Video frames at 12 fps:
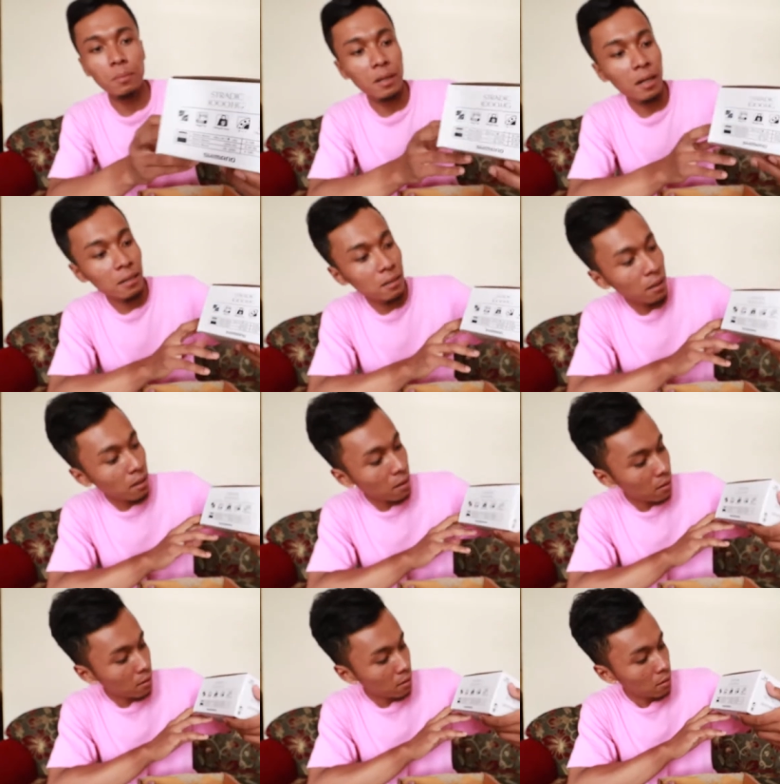
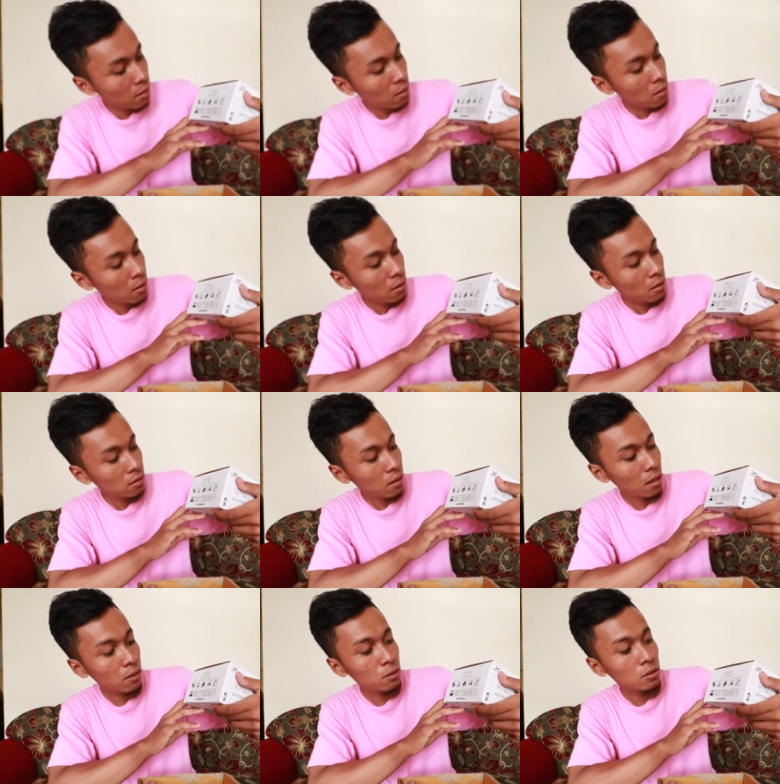beratnya
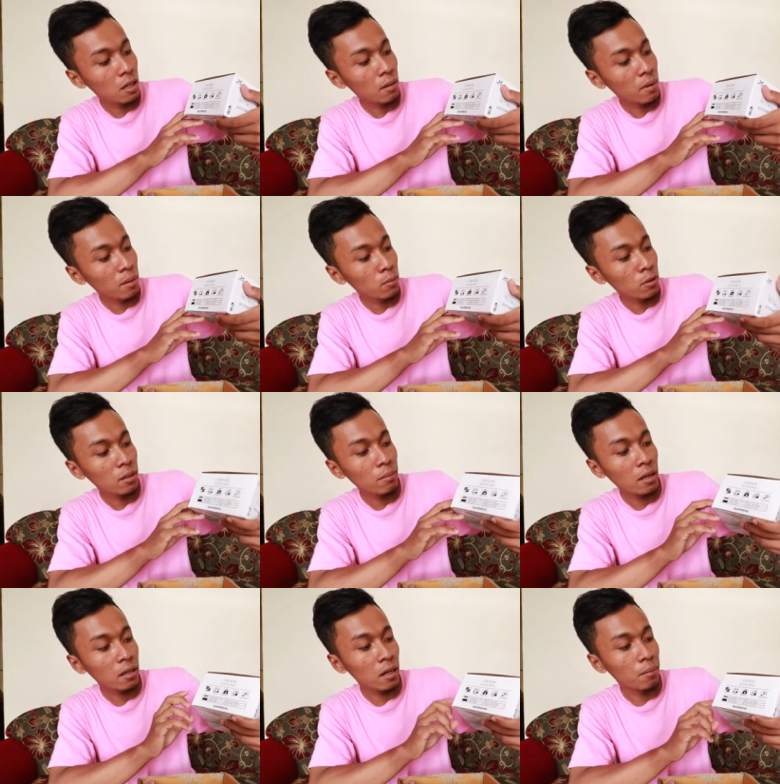185
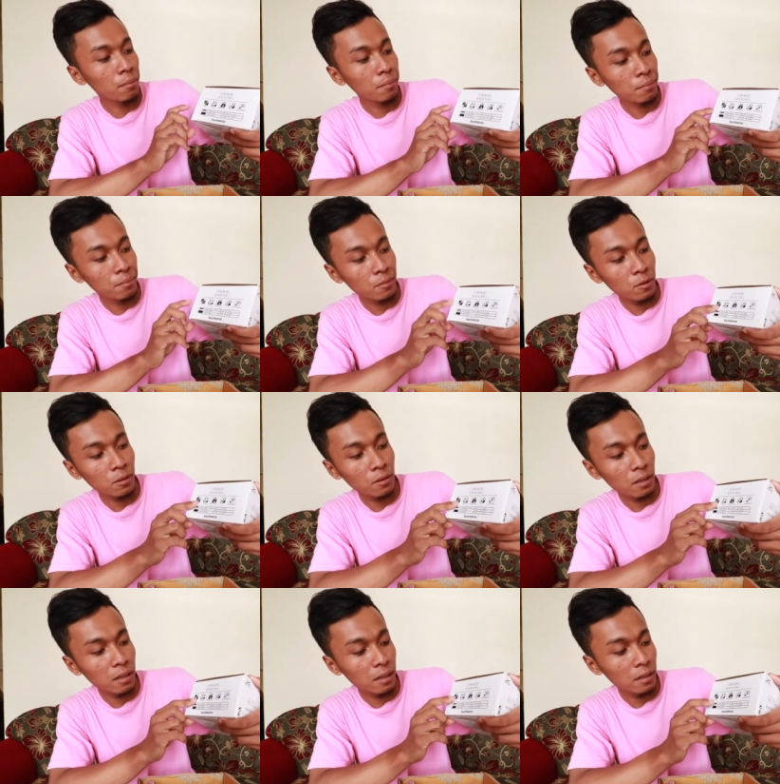gram untuk
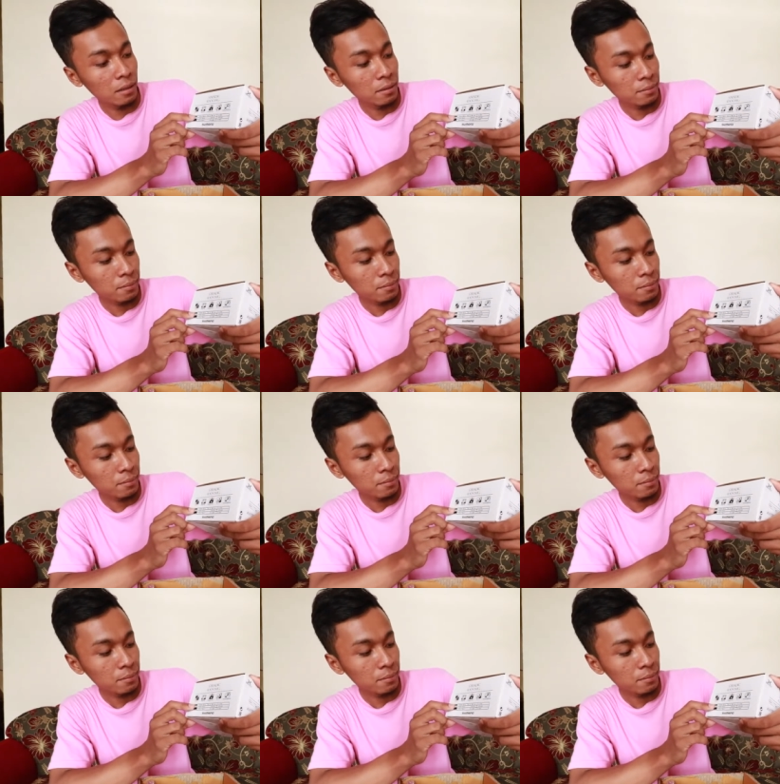reel ini.